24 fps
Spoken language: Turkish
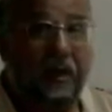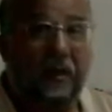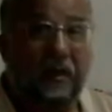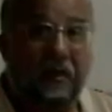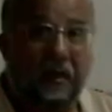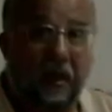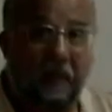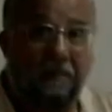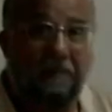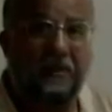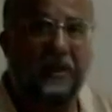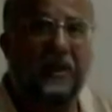
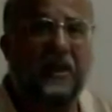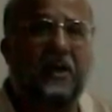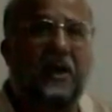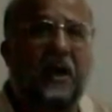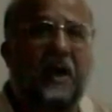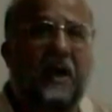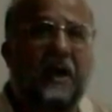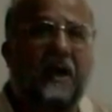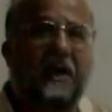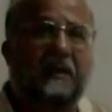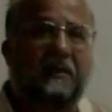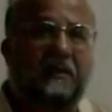Rabbinin
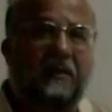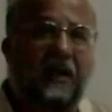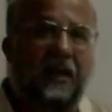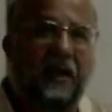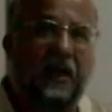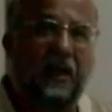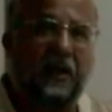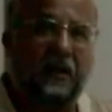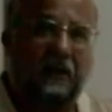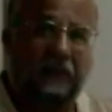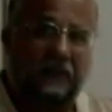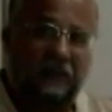
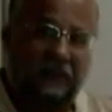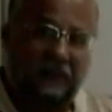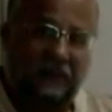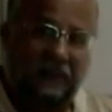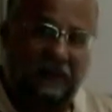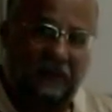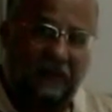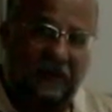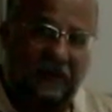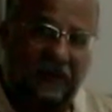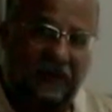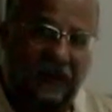ayetleri
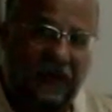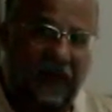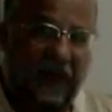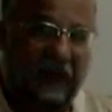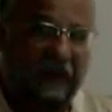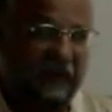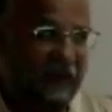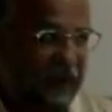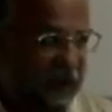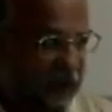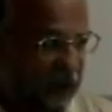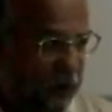
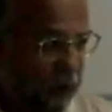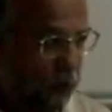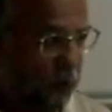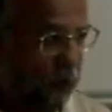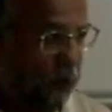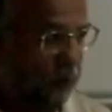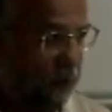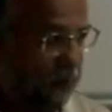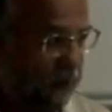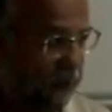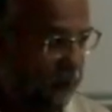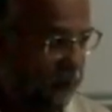geldiği
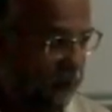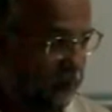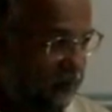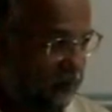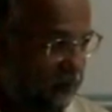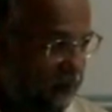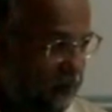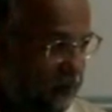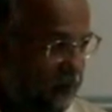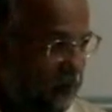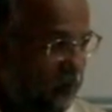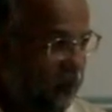gün
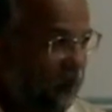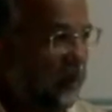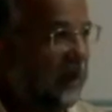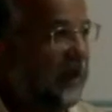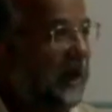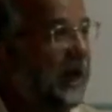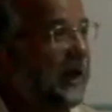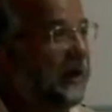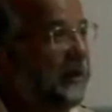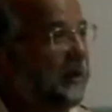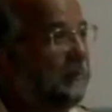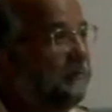
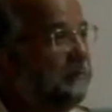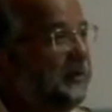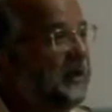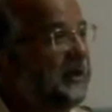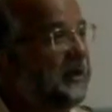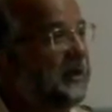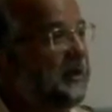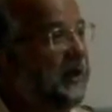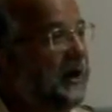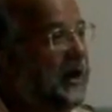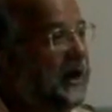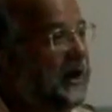veya
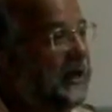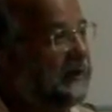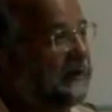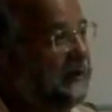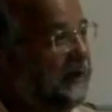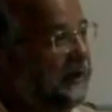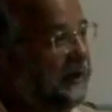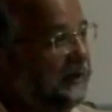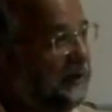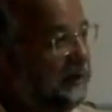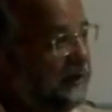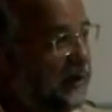Rabbinin
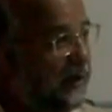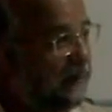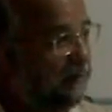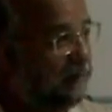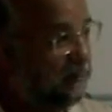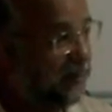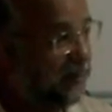ayetlerinden